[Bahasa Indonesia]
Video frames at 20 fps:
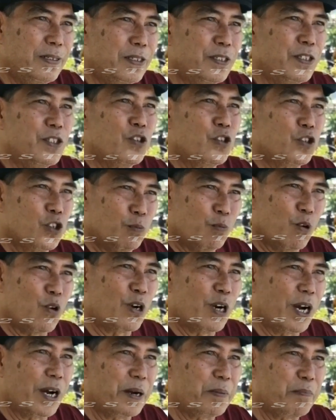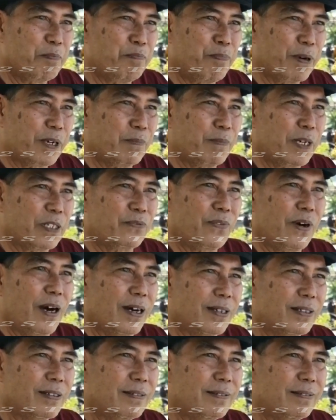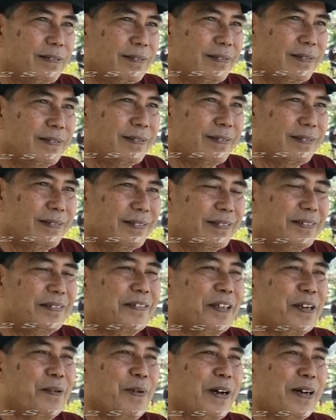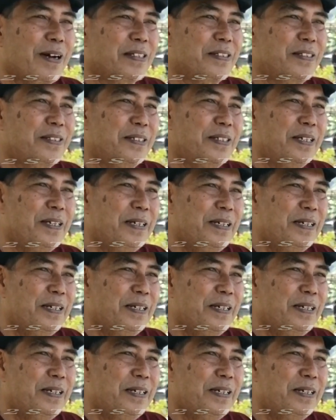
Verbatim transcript: Semoga bermanfaat. Terima kasih